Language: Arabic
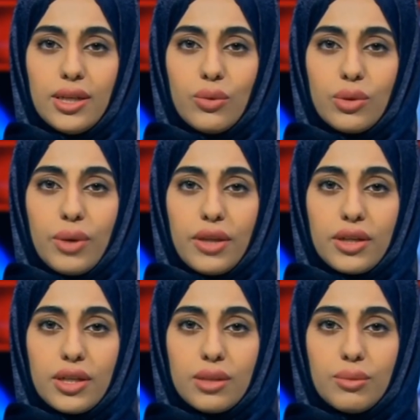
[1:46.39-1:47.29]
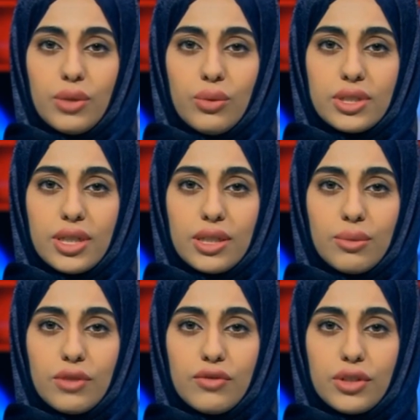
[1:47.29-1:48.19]
والبحث العلمي والتعليم
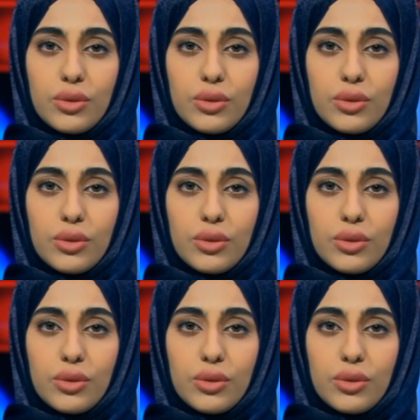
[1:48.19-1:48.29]
الفني